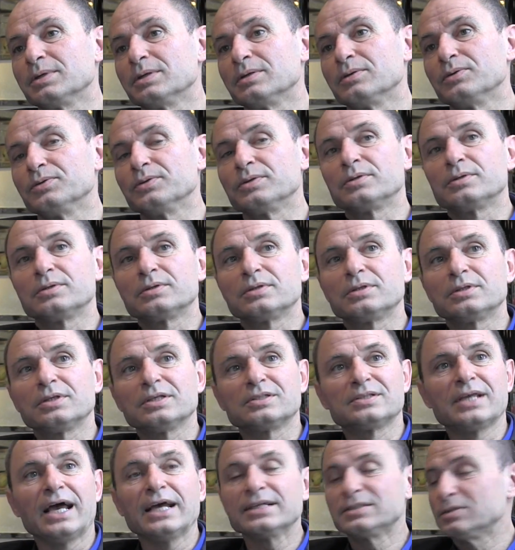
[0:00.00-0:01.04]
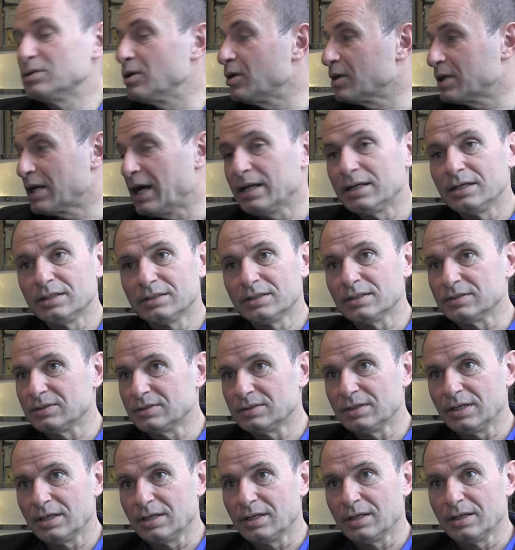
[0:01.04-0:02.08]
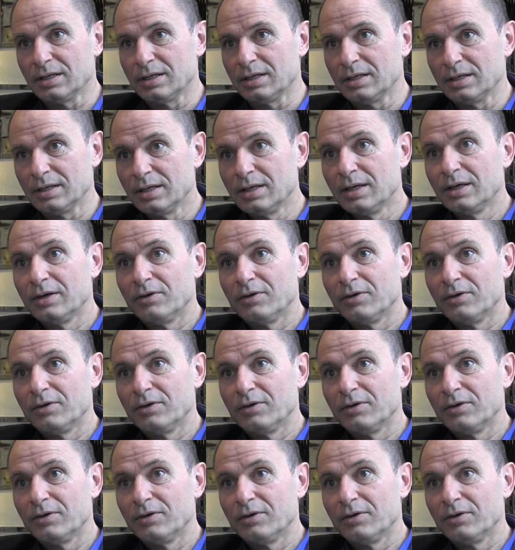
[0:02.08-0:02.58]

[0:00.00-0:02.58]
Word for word: Und das heißt noch gar nicht, dass dann äh,